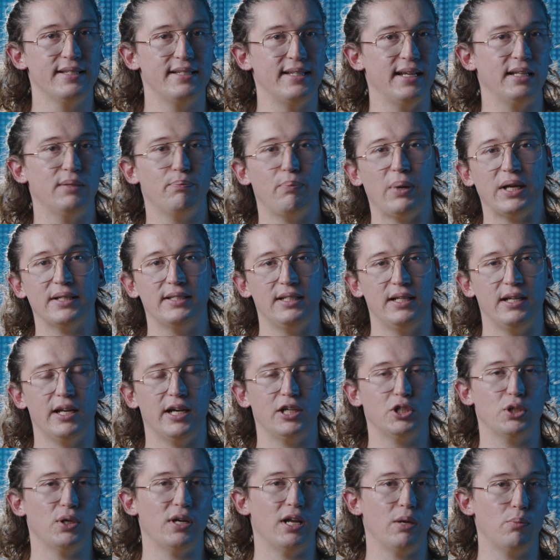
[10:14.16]
Cette
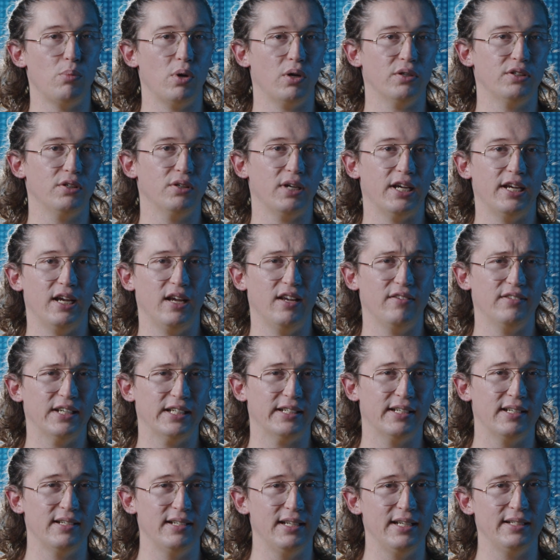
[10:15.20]
partie-là, je l'aborderai
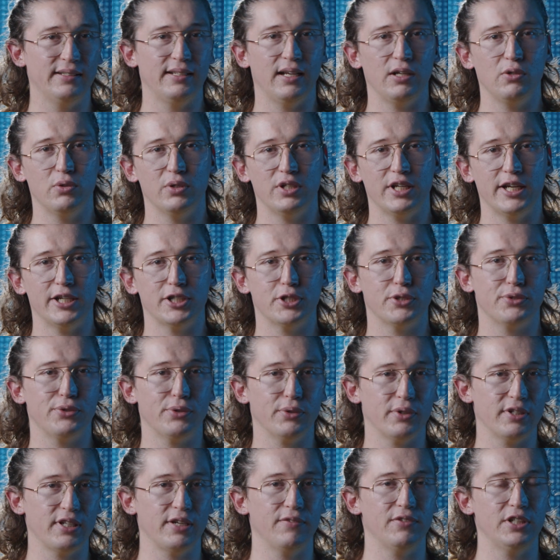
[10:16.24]
avec l'étalonnage
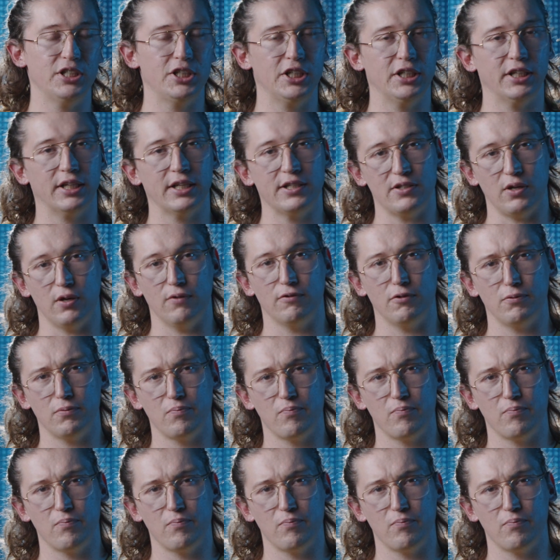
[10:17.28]
sur DaVinci Resolve.